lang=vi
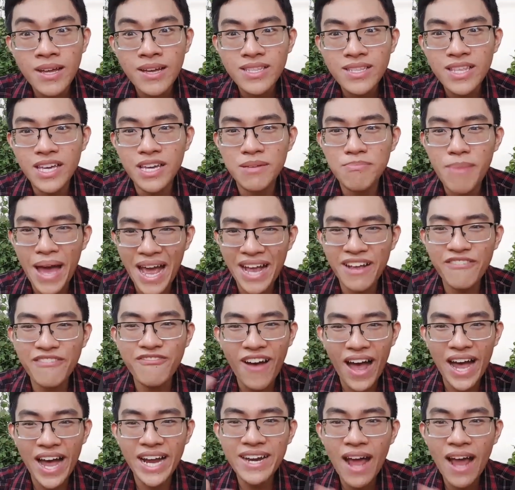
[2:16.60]
thì bạn
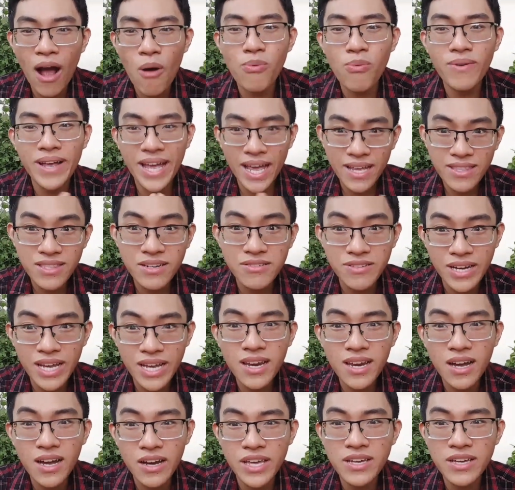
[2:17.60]
phải đọc ngay từ cái
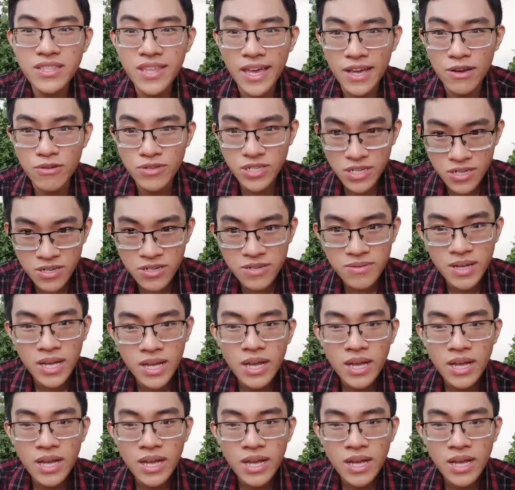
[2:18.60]
lời giới thiệu trước